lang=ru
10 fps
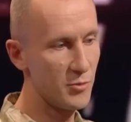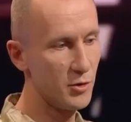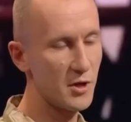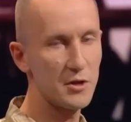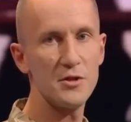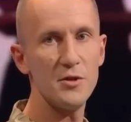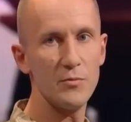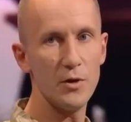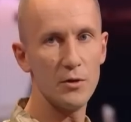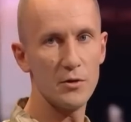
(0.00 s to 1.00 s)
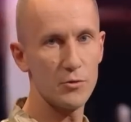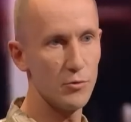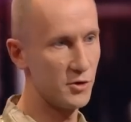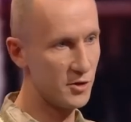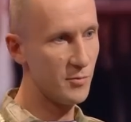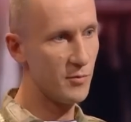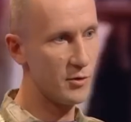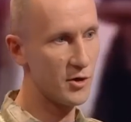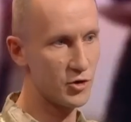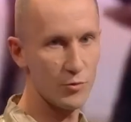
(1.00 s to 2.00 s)
это был как символ, то есть
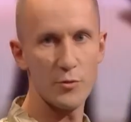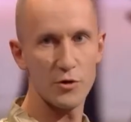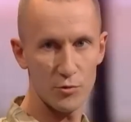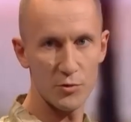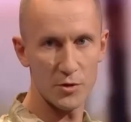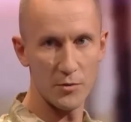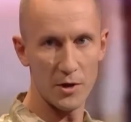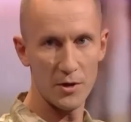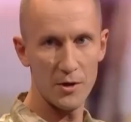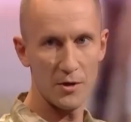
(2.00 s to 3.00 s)
символ нашего присутствия,